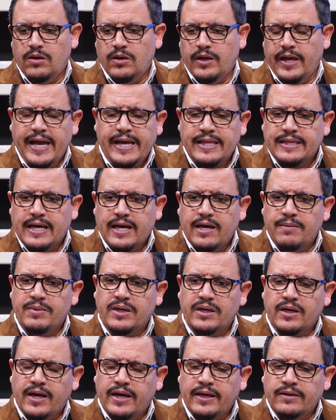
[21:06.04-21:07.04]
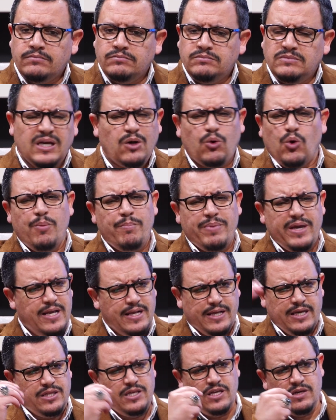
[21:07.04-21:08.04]
هذا أمر يقوم به
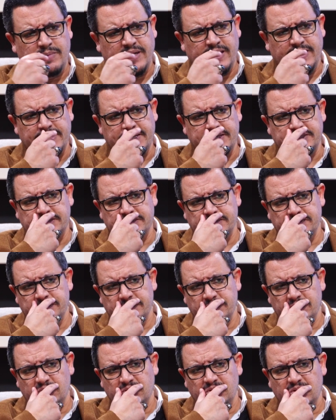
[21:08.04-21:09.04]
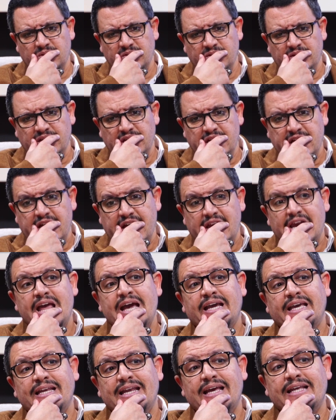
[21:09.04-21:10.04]
الكثير من الناس نعم.
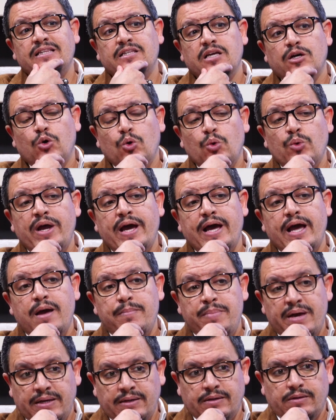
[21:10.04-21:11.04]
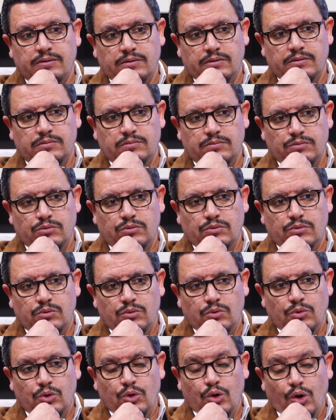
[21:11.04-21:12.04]
لكن أن تكون أبا
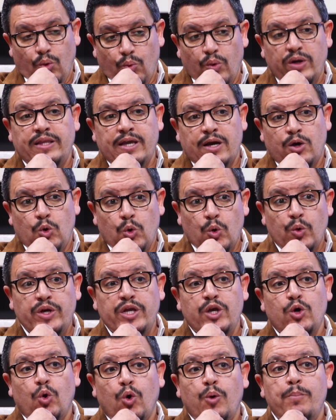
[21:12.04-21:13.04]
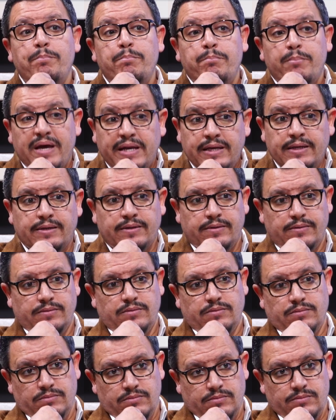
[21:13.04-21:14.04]
وتكوني أما
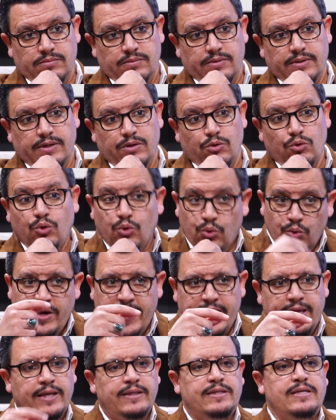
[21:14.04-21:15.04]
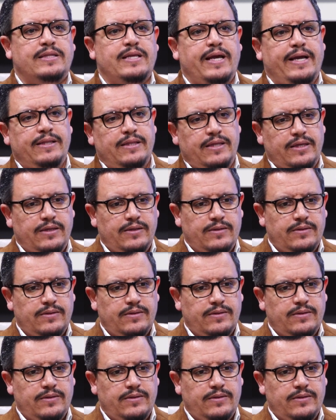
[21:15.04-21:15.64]
هنا يأتي التحدي